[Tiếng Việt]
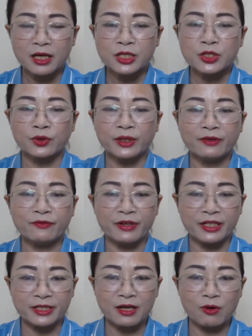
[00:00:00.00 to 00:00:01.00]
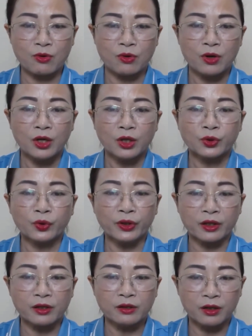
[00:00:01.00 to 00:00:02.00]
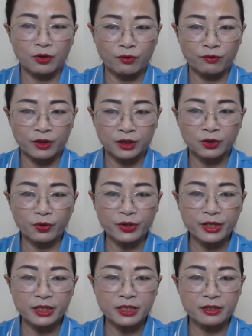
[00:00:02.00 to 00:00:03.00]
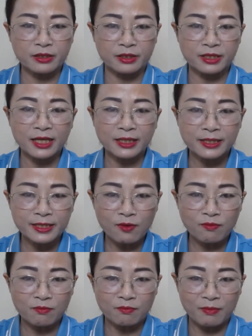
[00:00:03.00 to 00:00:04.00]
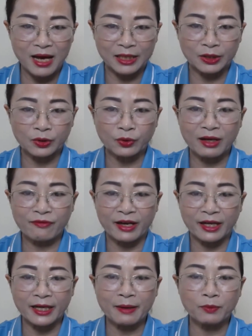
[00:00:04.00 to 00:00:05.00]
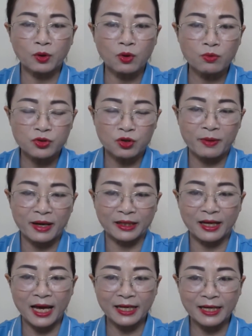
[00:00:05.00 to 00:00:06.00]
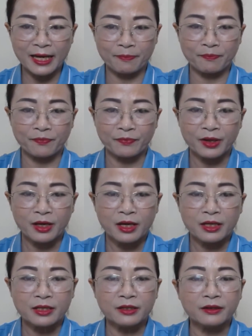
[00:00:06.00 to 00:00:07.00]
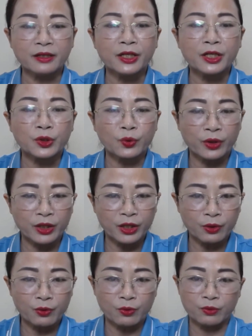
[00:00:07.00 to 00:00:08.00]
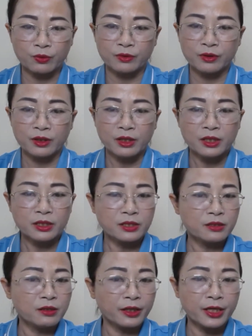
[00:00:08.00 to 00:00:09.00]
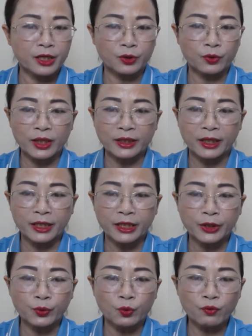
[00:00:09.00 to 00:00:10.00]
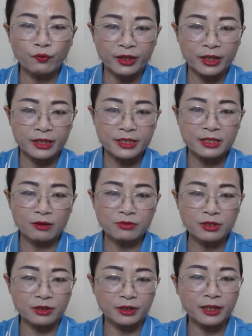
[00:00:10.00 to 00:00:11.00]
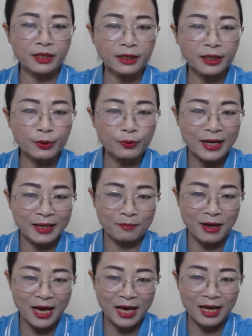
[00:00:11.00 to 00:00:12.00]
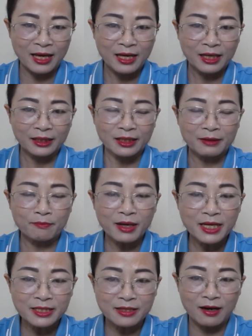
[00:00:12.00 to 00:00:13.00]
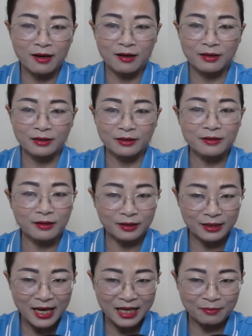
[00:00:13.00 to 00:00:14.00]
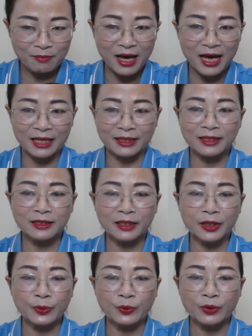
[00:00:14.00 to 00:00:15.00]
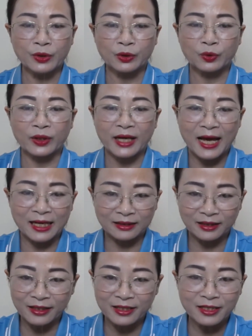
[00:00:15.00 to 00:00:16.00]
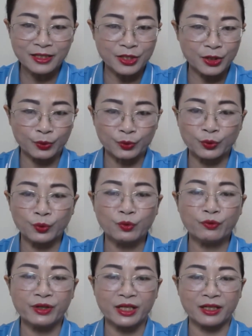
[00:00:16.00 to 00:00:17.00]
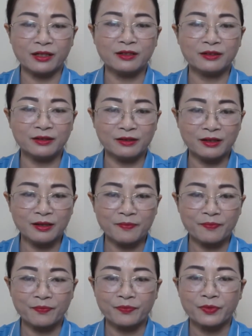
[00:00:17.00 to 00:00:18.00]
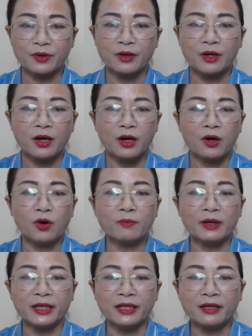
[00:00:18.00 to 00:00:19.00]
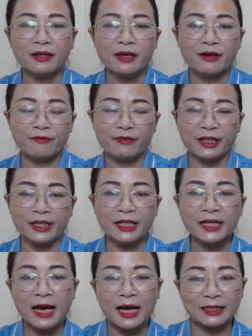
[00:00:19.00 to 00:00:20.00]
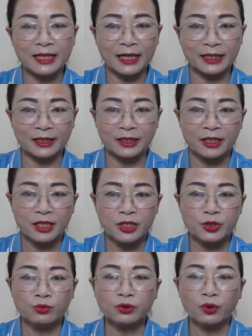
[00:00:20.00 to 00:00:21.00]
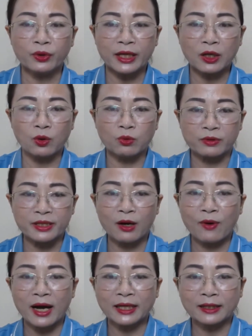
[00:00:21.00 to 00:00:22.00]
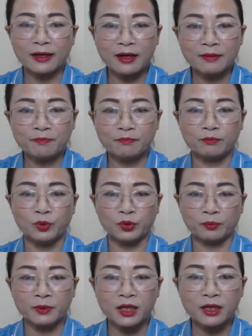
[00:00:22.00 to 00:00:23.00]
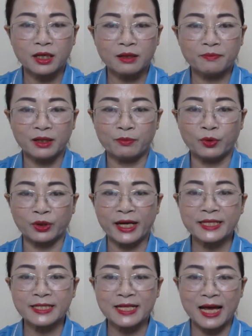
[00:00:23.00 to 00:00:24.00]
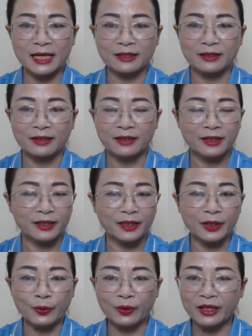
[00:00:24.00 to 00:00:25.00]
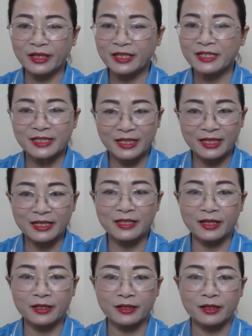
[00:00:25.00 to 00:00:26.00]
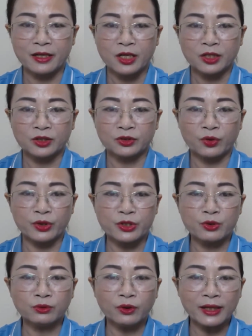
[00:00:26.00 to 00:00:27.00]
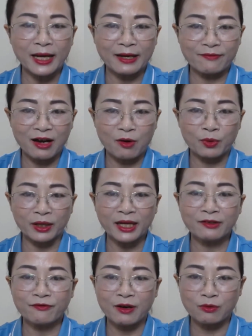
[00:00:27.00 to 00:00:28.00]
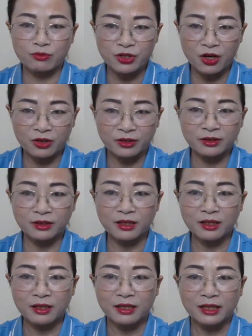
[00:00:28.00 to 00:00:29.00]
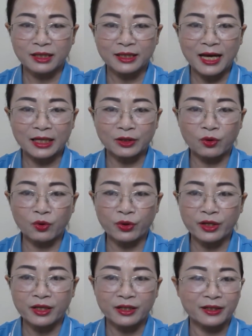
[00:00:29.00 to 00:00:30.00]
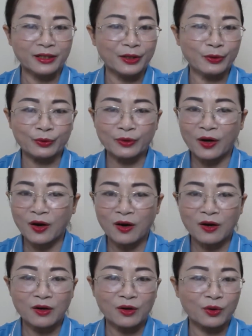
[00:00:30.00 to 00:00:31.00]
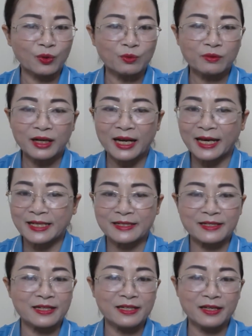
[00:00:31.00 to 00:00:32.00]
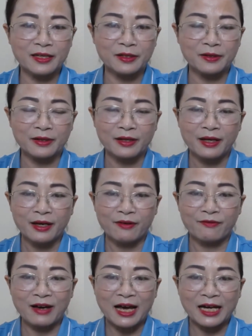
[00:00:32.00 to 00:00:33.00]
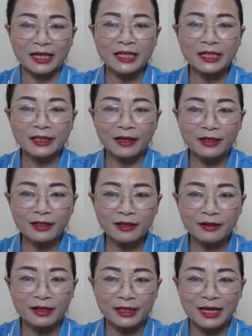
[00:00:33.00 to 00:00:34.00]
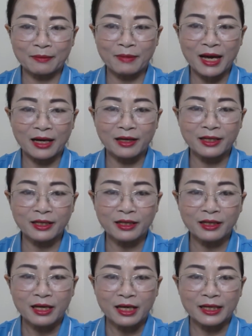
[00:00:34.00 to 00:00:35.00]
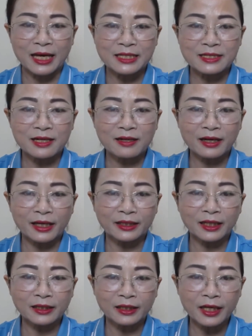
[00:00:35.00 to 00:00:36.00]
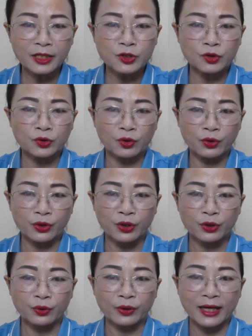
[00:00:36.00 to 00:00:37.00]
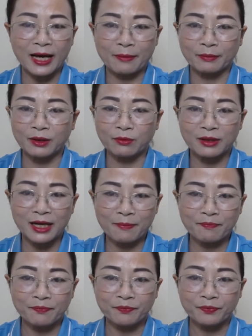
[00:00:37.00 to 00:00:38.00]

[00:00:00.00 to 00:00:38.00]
Cho nên về sau, tôi được hưởng của vợ tôi những sự săn sóc mà tôi đã phải đem cung cho bạn gái đẹp. Những khi tôi yêu, xưa kia tôi đã thấy cái thú vị trong sự nâng niu đàn bà, thì bây giờ được đàn bà nâng niu, tôi càng thấy nhiều thú vị hơn nữa. Hôm ấy, về đến Hà Thành, chúng tôi đã cùng nhau ăn cơm, một bữa cơm một khách sạn. Điều ấy dĩ nhiên. Rồi chúng tôi lại vào một căn phòng trọ nữa, Than ôi, điều đó cũng lại dĩ nhiên. Và khi thấy người đàn bà ấy đã dâng cái tân tiết cho tôi, tôi cảm động lắm.